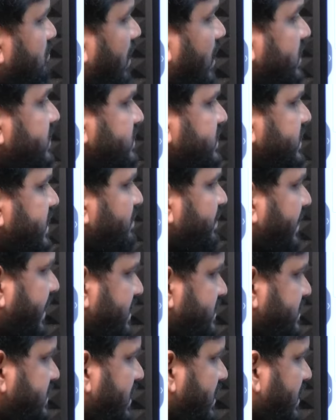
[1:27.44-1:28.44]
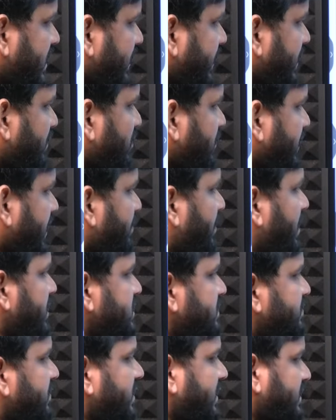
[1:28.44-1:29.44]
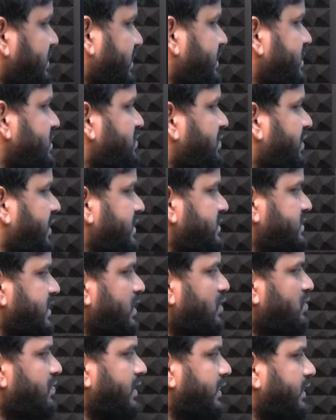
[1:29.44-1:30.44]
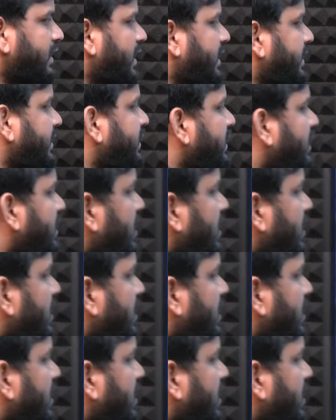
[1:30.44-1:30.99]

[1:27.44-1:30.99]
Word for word: మాజీ సీఎం కేసీఆర్ కంటే ముందే మాజీ మంత్రి జగదీశ్వర్ రెడ్డి జైలుకు వెళ్తారని